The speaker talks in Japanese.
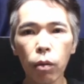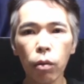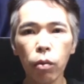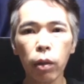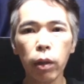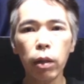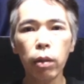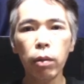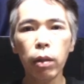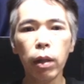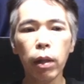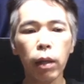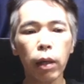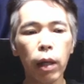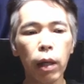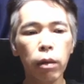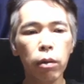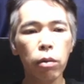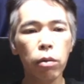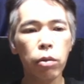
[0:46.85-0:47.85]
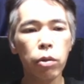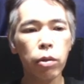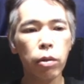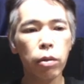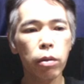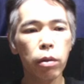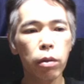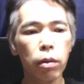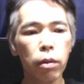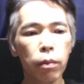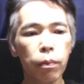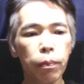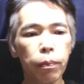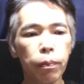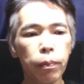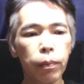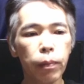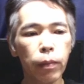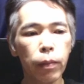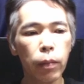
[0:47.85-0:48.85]
これは彼女の
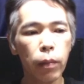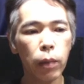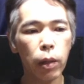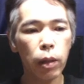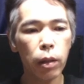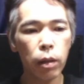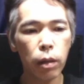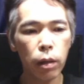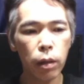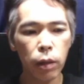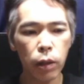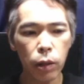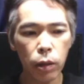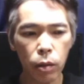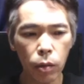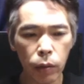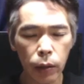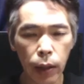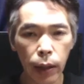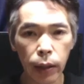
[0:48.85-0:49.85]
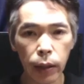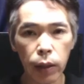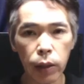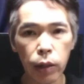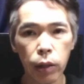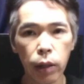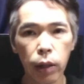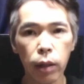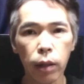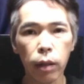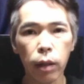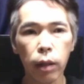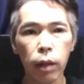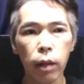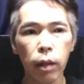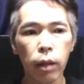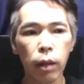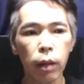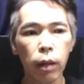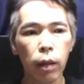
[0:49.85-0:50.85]
事故の話なんで、